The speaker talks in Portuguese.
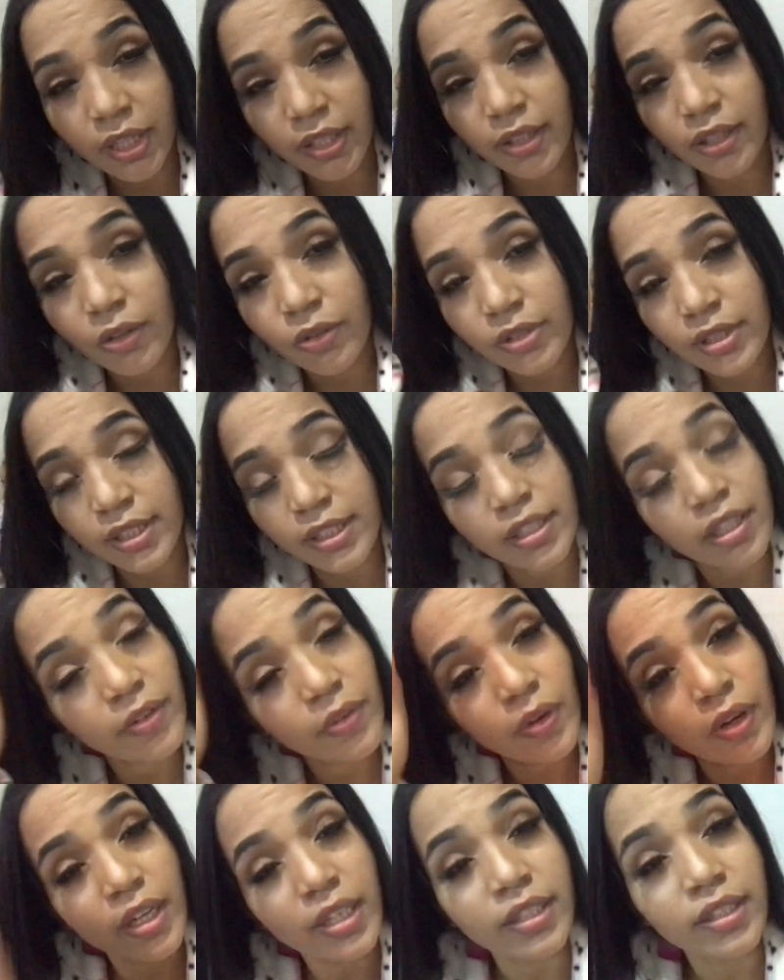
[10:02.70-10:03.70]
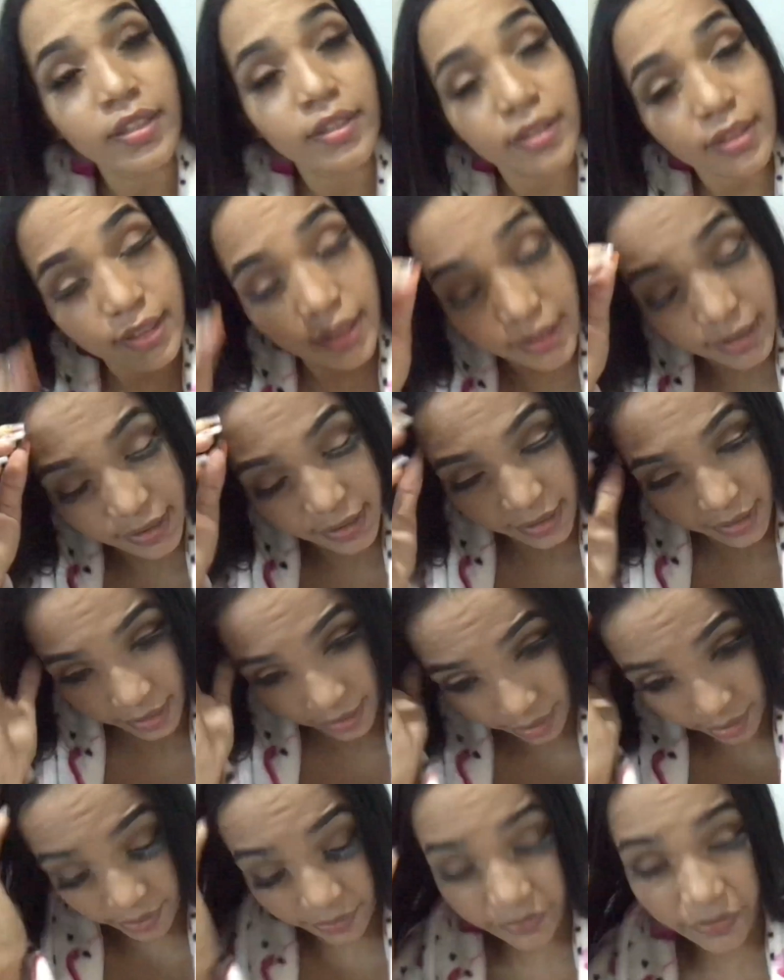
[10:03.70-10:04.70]
não se inscreveu ainda, se
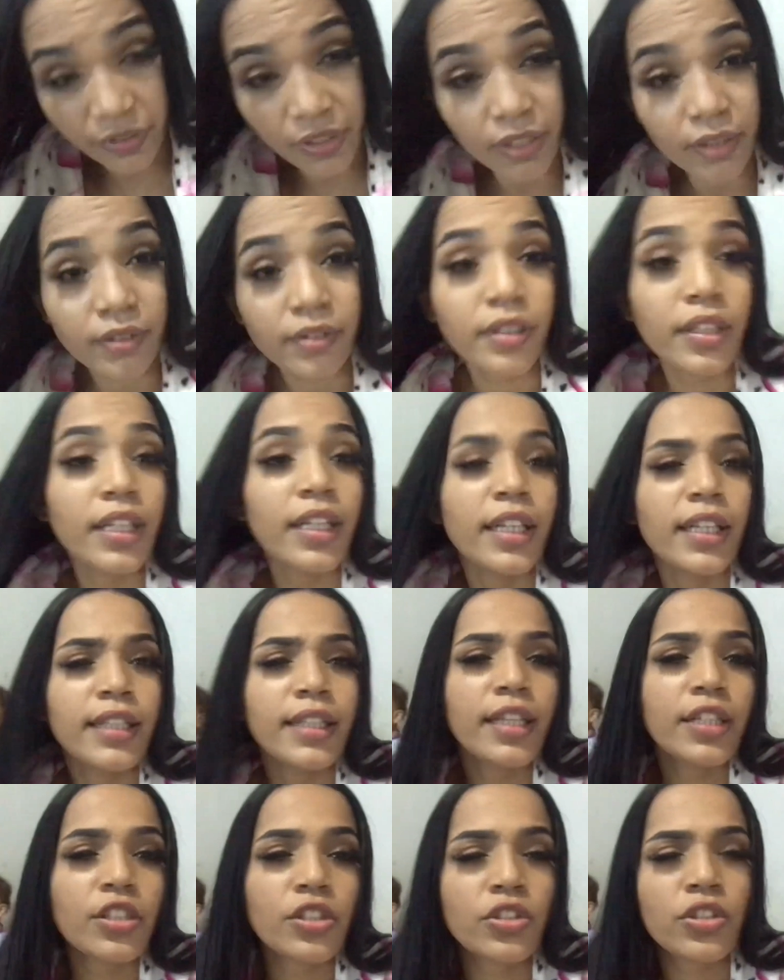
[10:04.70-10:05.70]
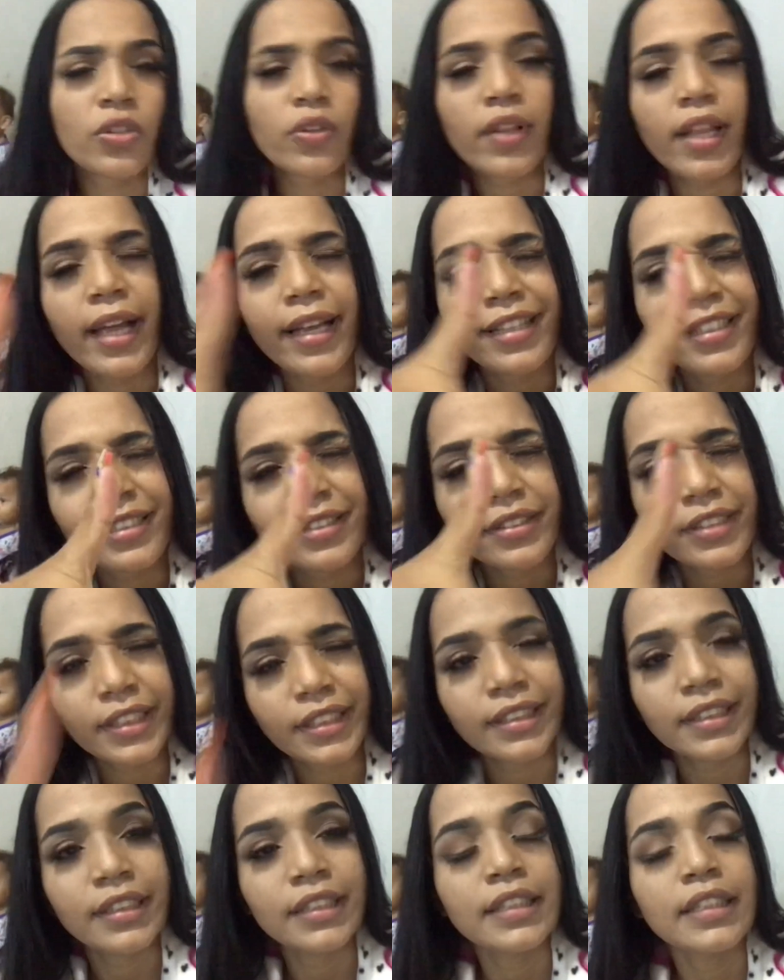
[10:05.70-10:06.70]
inscreve, deixa seu like
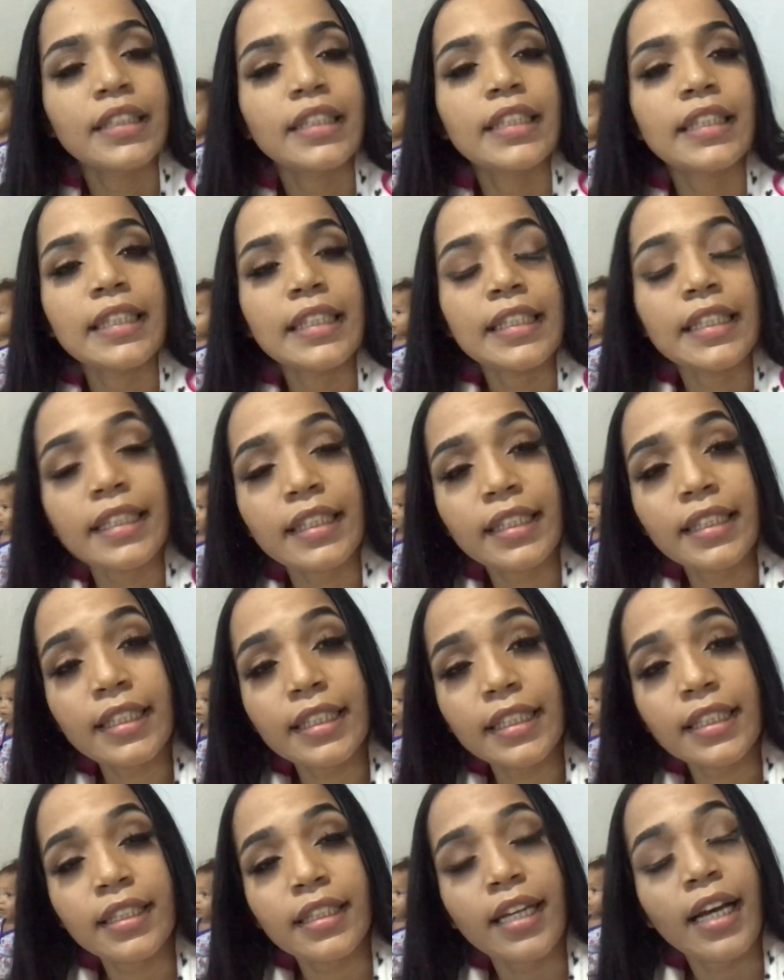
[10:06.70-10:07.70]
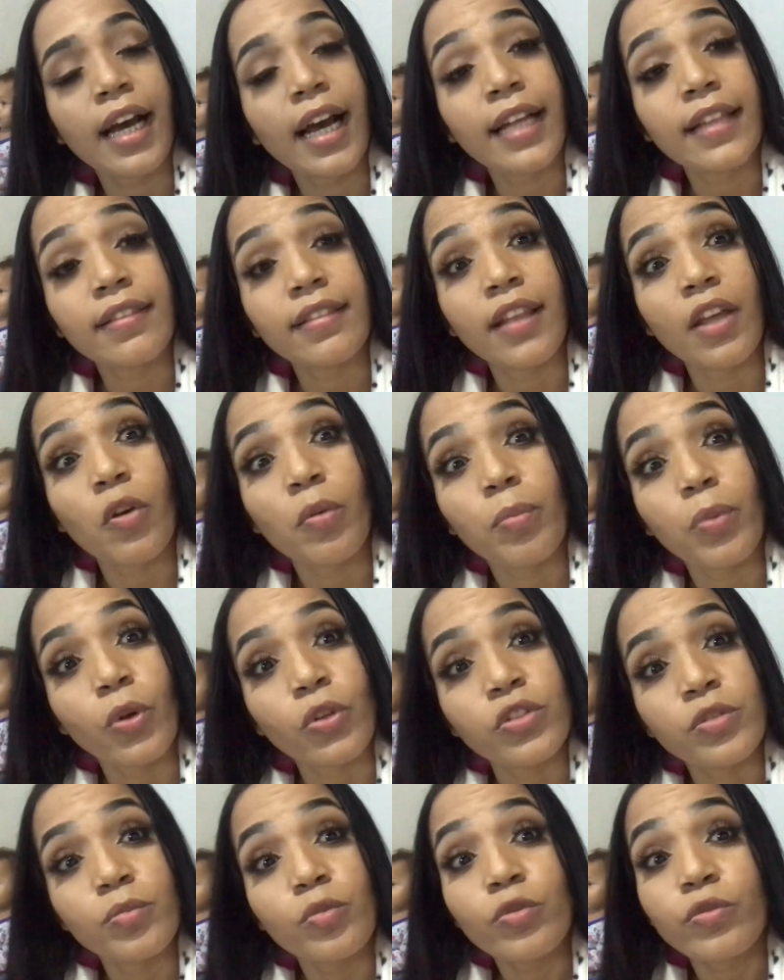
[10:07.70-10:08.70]
e até o
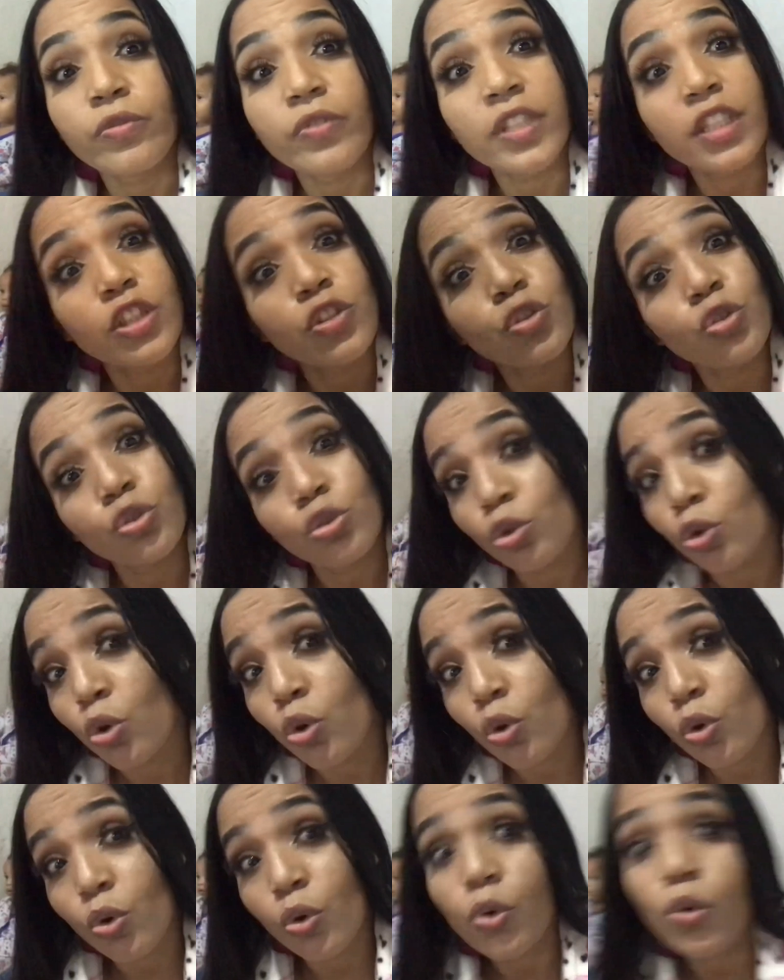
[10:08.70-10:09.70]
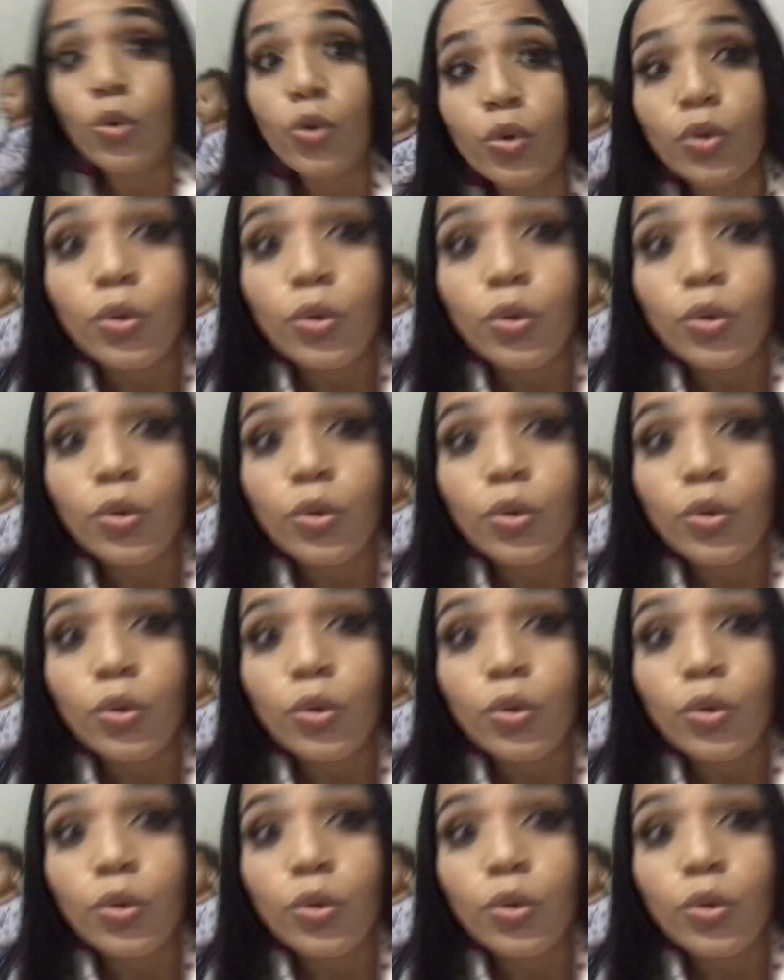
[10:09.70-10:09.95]
próximo vídeo.